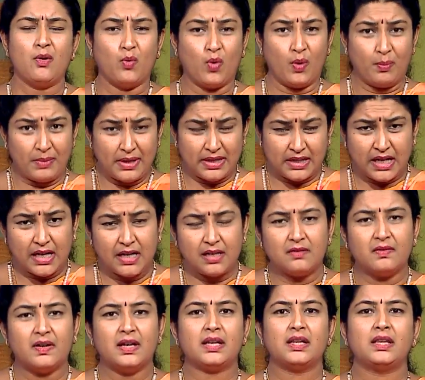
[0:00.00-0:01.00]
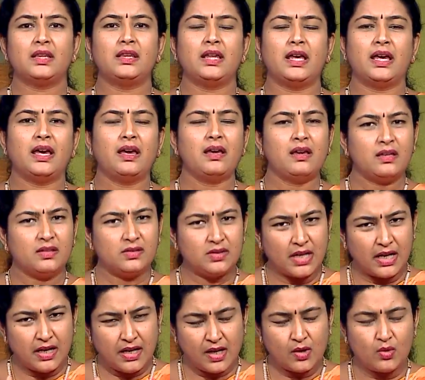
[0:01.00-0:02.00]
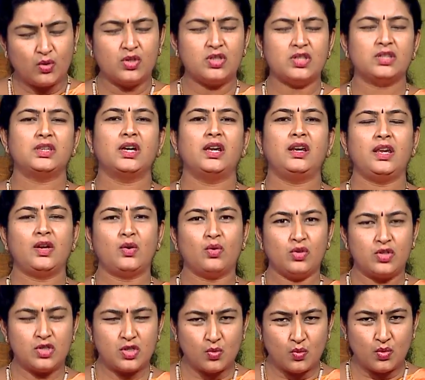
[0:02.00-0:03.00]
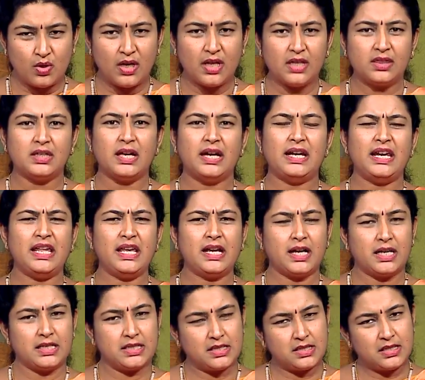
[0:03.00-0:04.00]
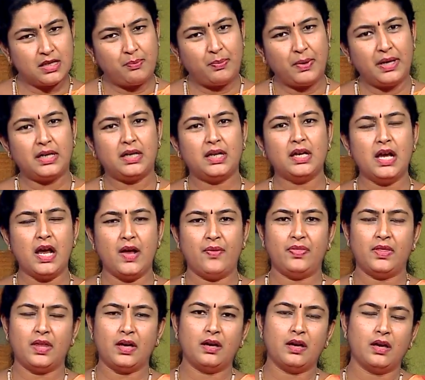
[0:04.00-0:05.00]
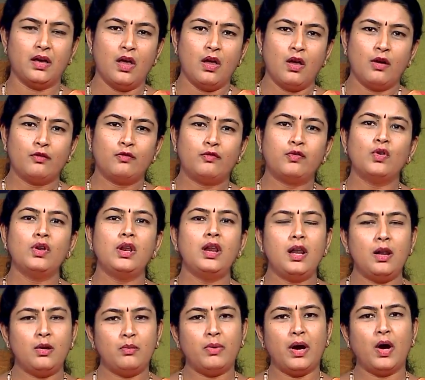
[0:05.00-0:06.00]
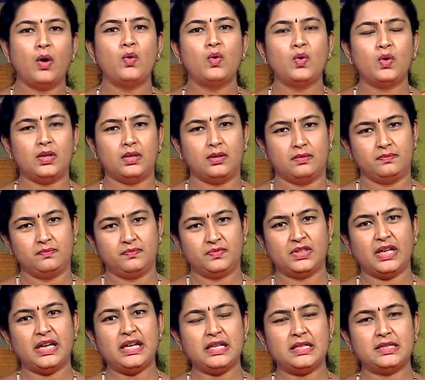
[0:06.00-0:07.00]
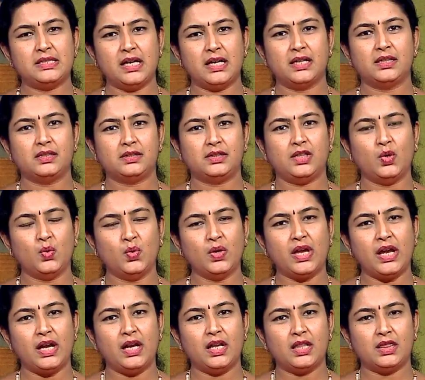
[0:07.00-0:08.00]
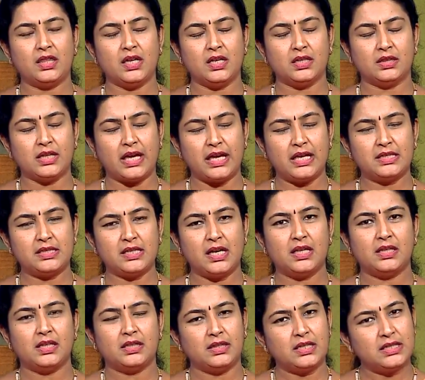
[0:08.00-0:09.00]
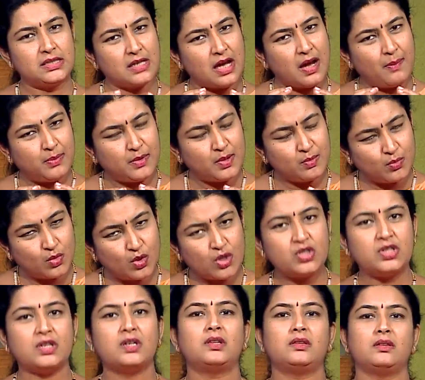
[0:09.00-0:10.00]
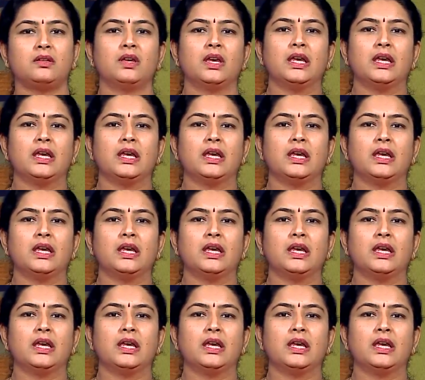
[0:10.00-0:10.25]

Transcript: ஒமட்டிட்டு வர்றத தண்ணி குடிச்சு தண்ணி குடிச்சு உள்ளே தள்ளி கஷ்டப்பட்டு அந்த ஃபுல் பவுல் தயிர் சாதத்தையும் கிண்ணத்தையும் தயிர் சாதத்தை சாப்பிட்டு முடிச்சிடுது